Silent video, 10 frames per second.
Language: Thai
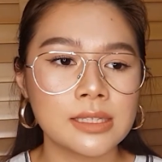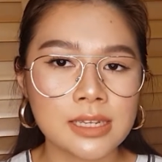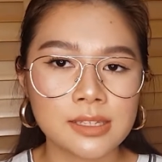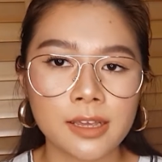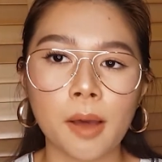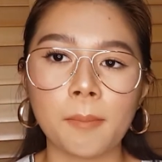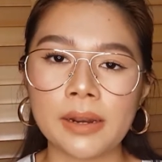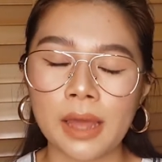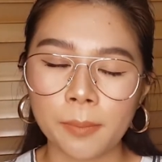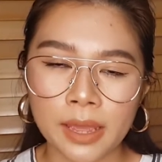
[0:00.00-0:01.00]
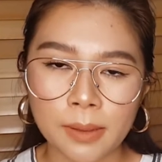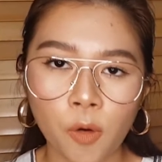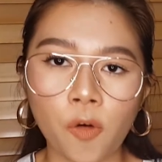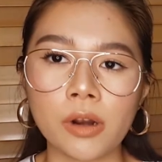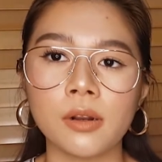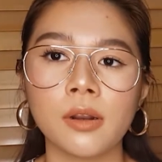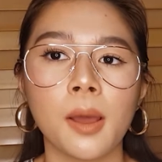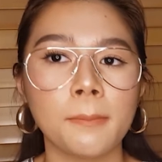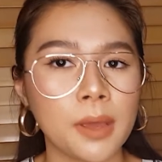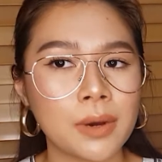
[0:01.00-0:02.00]
จริงๆอ่ะมันทำได้ผล
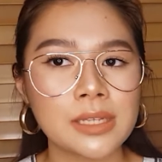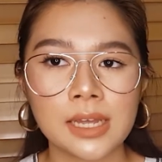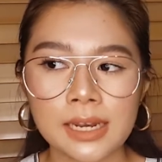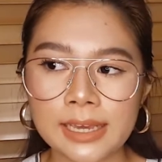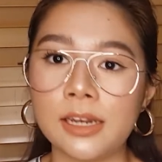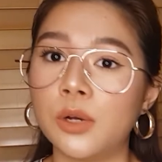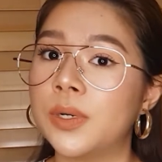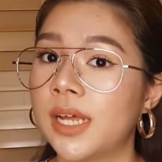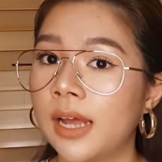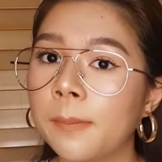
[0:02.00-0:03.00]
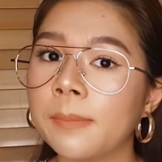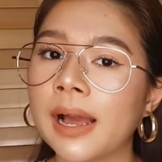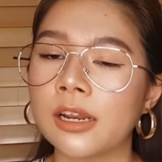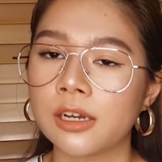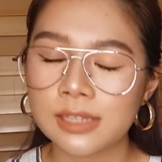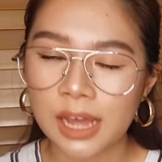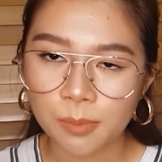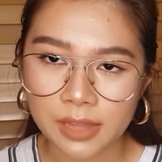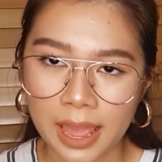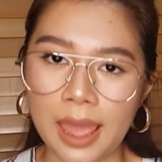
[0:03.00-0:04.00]
ไม่ว่าจะเรียนหรือว่าจะทำงานก็ตาม
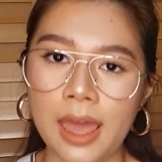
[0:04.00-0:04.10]
แต่